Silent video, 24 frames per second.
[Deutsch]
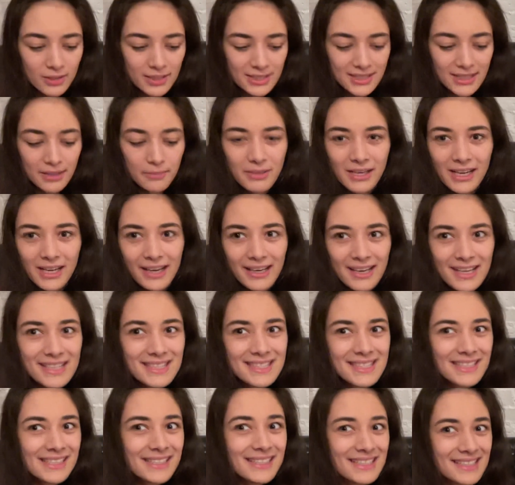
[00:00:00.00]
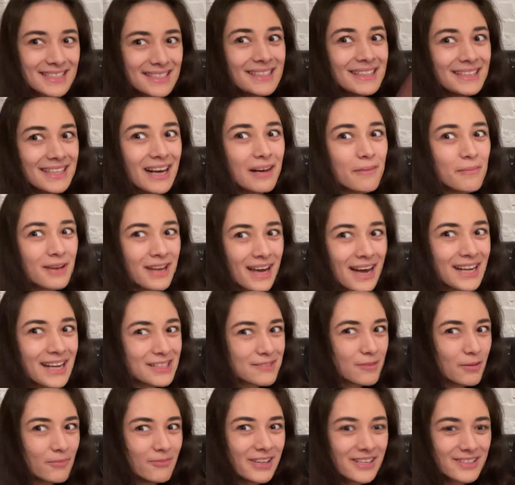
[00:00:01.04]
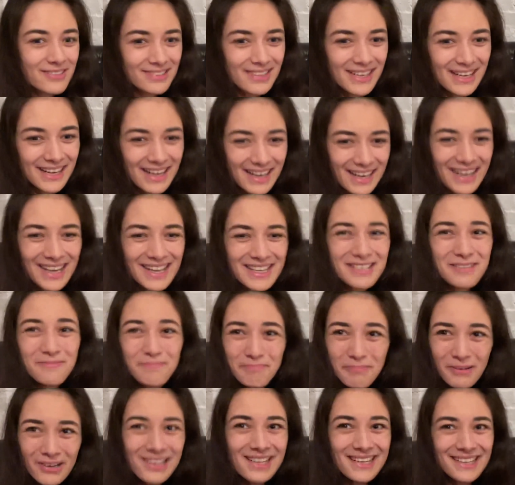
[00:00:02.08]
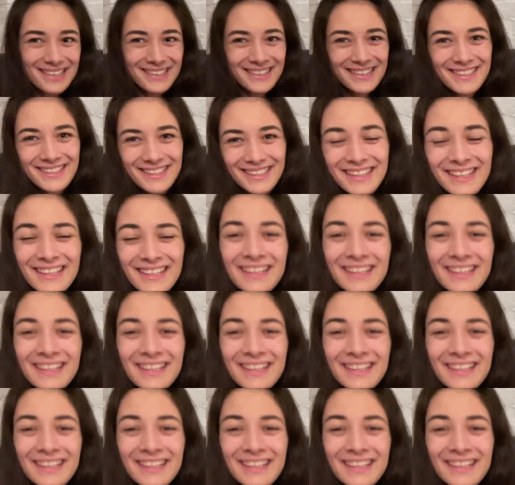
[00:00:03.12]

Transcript: Das kann mir keiner erzählen, dass die Dame da Angst vom Weltuntergang hatte. Bullshit.